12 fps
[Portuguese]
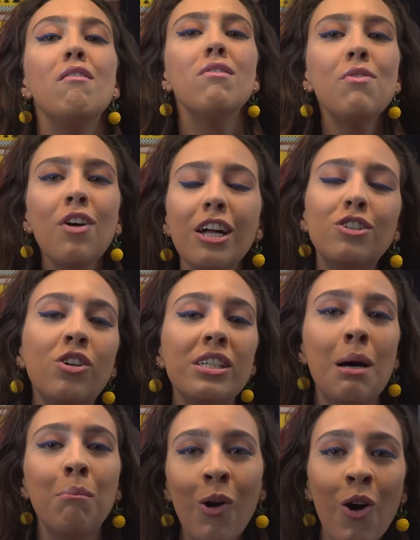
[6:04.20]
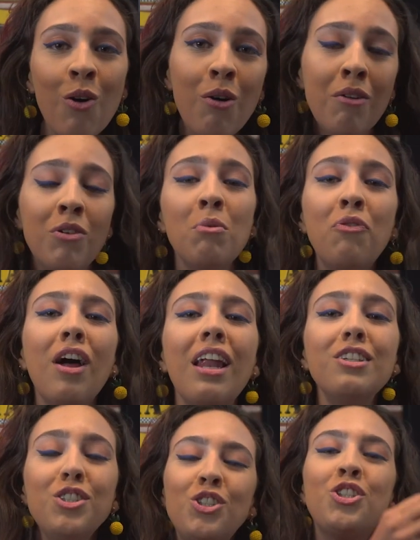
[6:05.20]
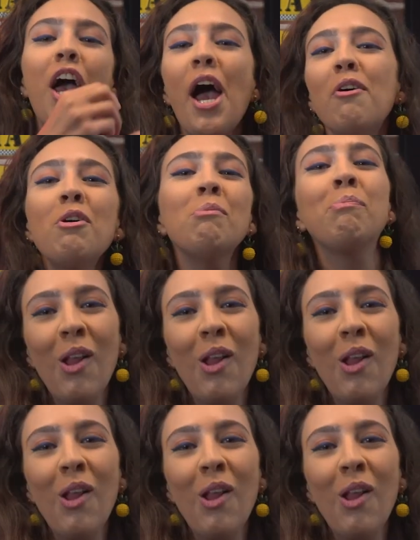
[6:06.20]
Vamos falar de coisa boa, vamos falar de Cheryl